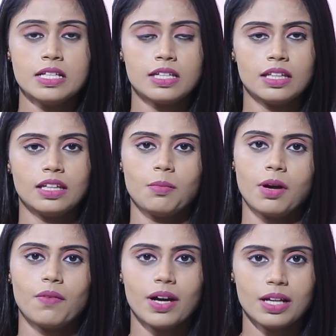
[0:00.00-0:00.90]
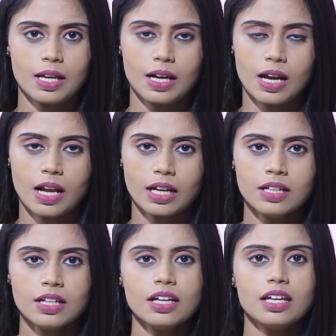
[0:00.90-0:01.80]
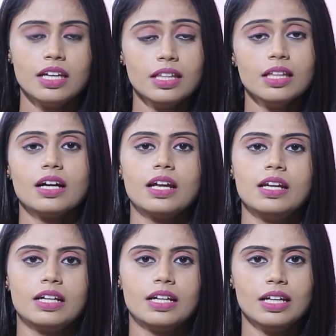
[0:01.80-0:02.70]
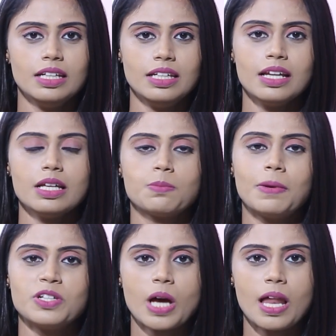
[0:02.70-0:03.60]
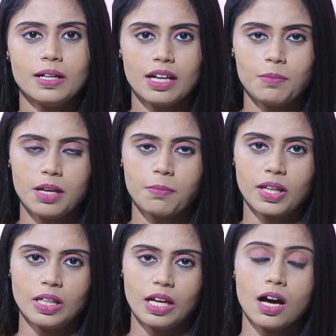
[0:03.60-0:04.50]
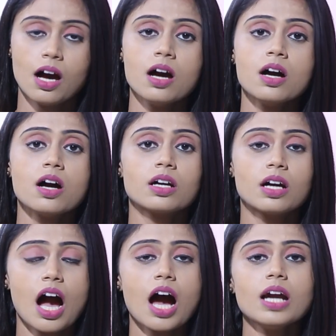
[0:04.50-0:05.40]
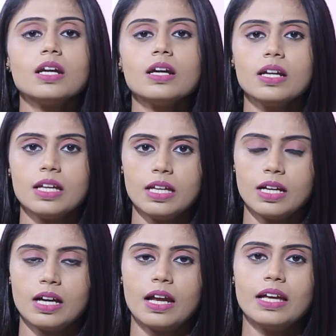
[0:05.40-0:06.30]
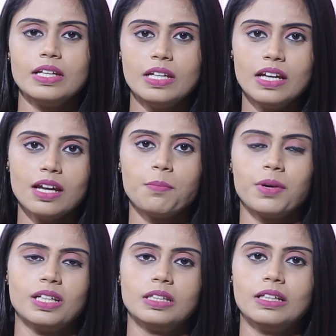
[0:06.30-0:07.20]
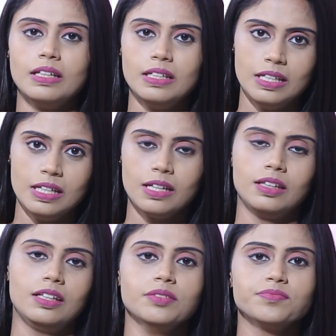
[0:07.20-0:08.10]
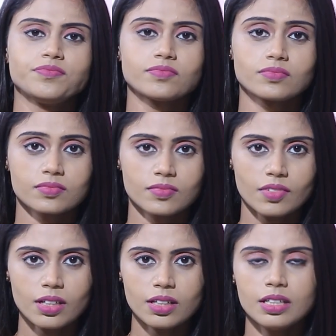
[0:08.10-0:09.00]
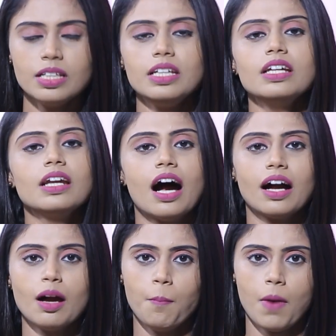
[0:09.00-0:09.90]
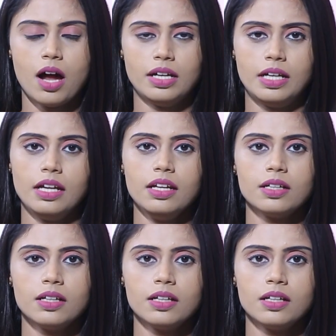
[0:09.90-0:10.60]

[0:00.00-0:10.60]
சந்திர பகவான் இருக்கிறார் இந்த கல்லுக்கு என்ன ஸ்பெஷாலிட்டி அப்படின்னு பார்த்தீங்கன்னா காற்றில் இருக்கிற ஈரப்பதத்தை ஈர்த்து நீராக மாற்றி